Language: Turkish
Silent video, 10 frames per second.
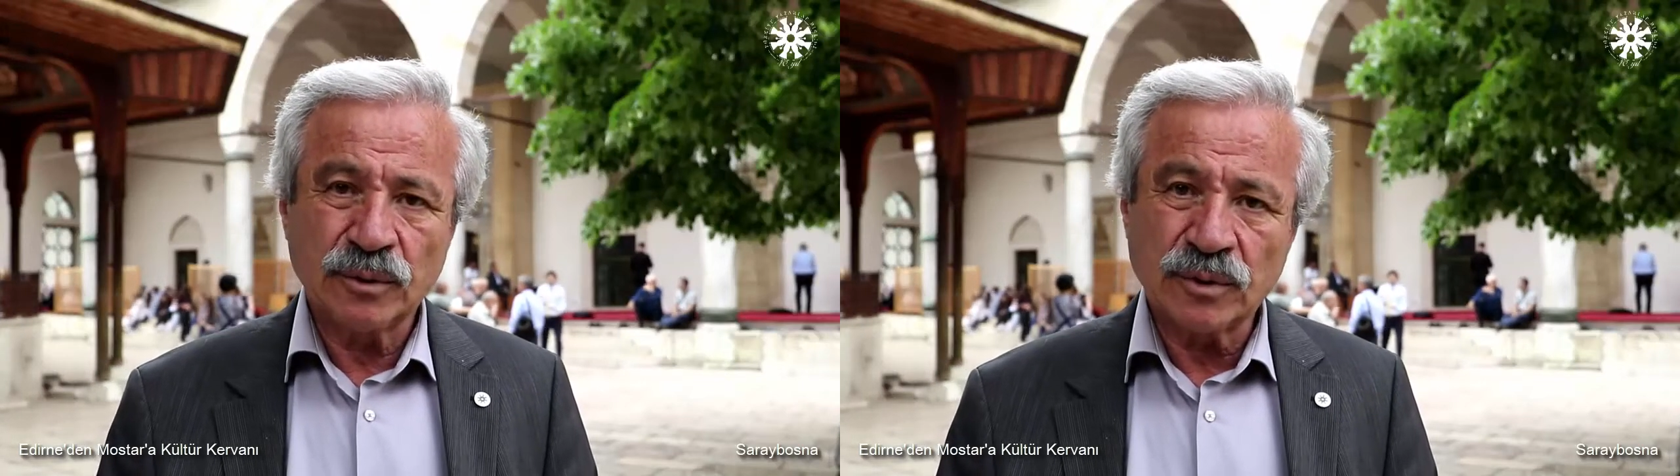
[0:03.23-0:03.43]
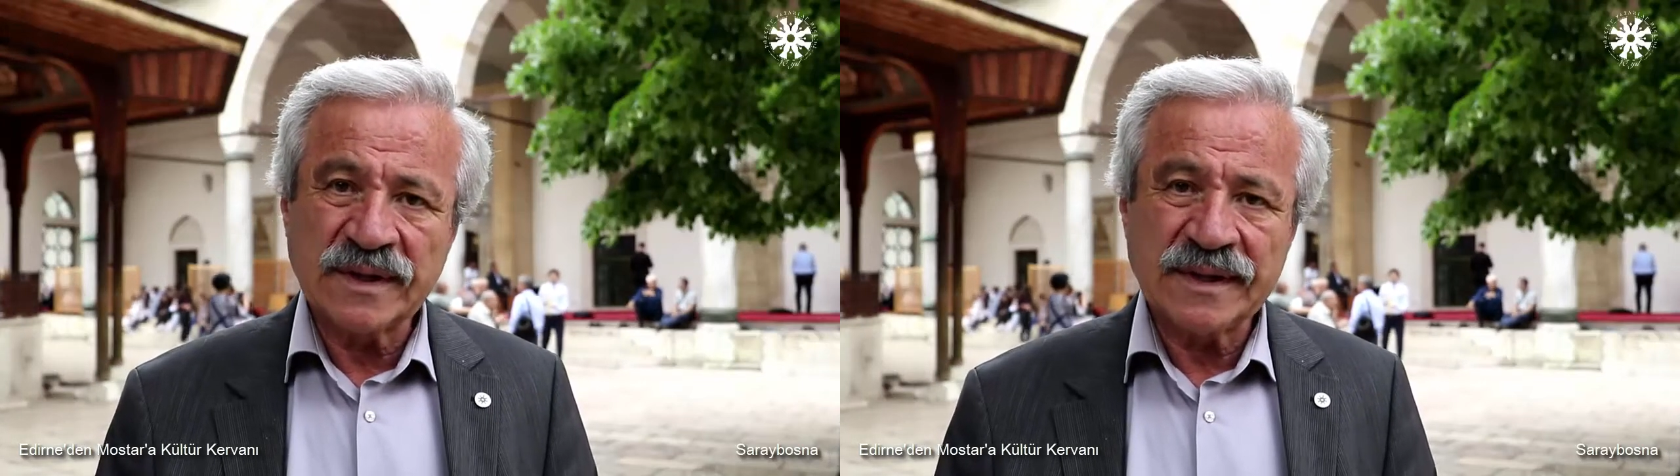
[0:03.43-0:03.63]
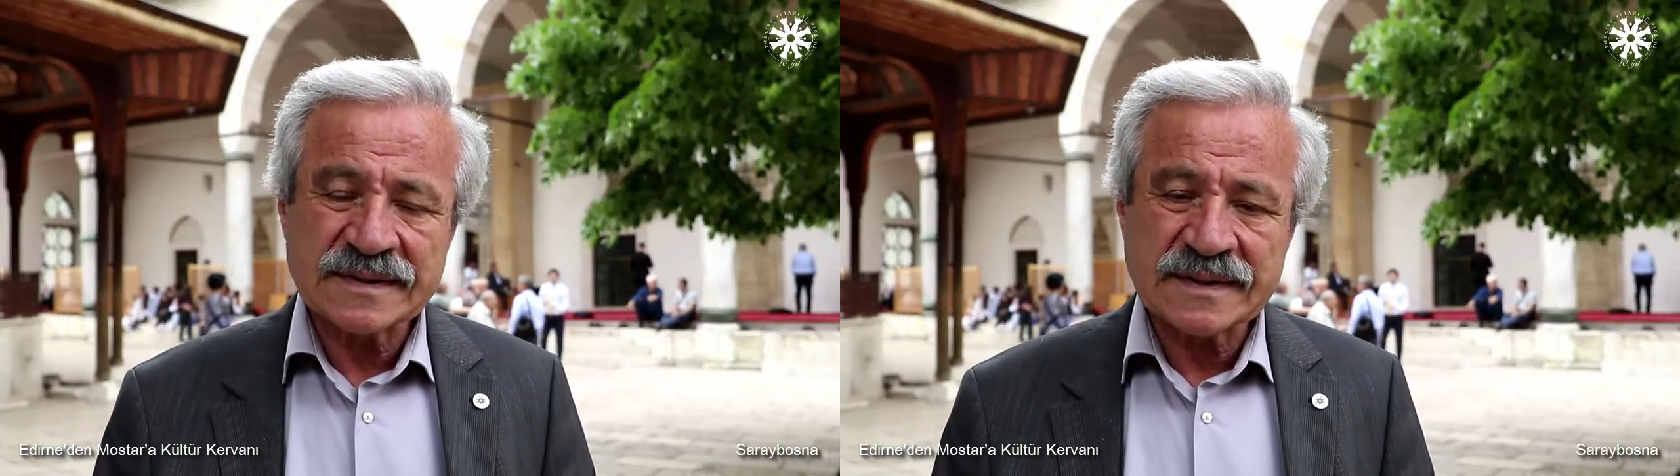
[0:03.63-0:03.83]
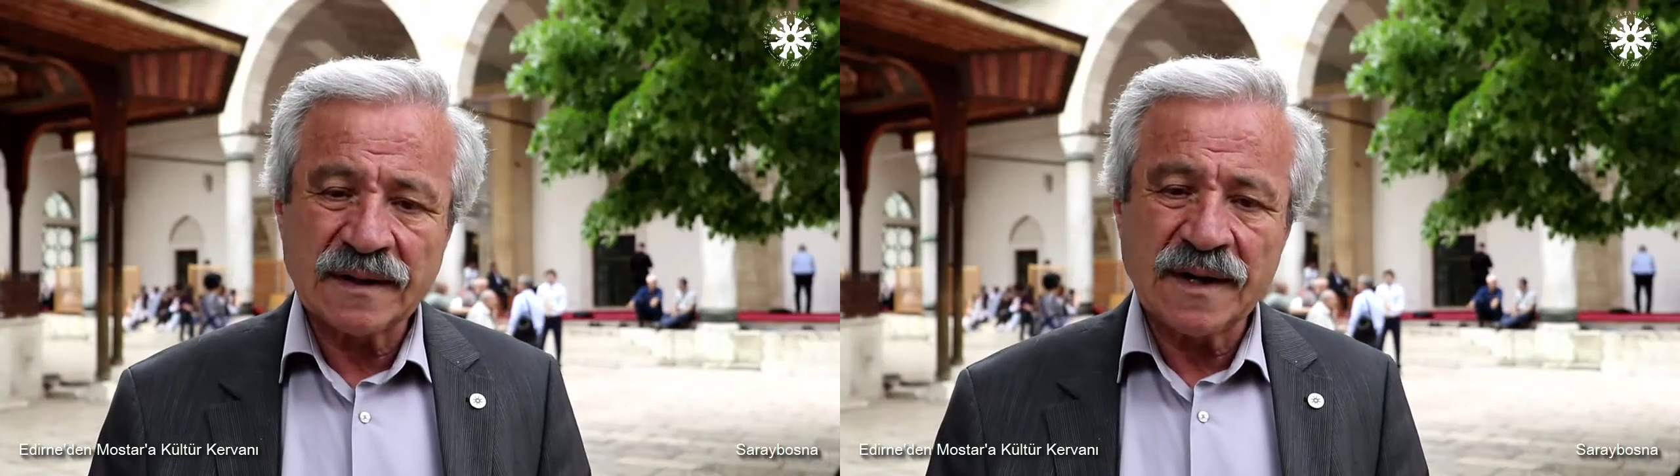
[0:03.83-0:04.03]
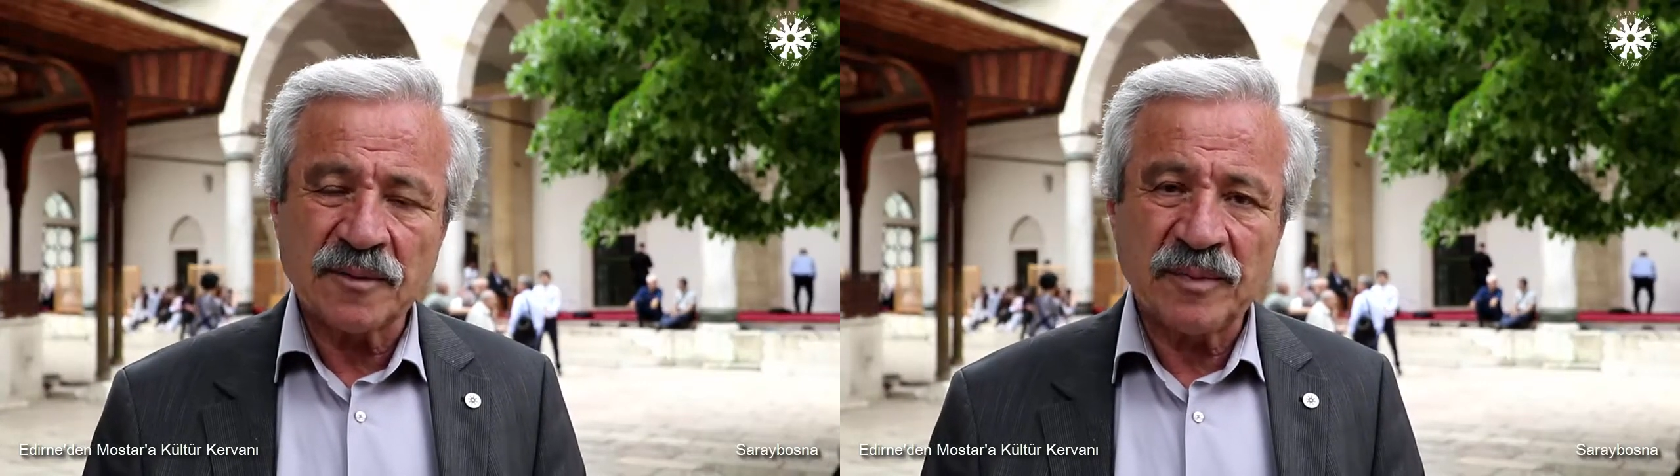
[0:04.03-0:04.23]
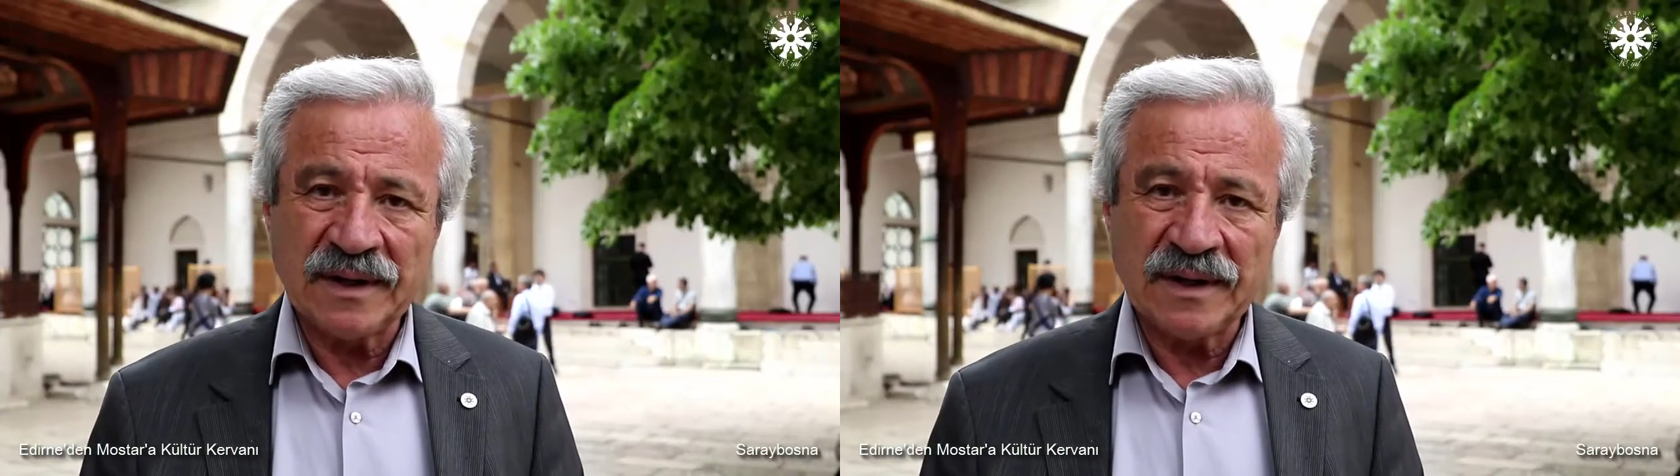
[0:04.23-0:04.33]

Türkiye Yazarlar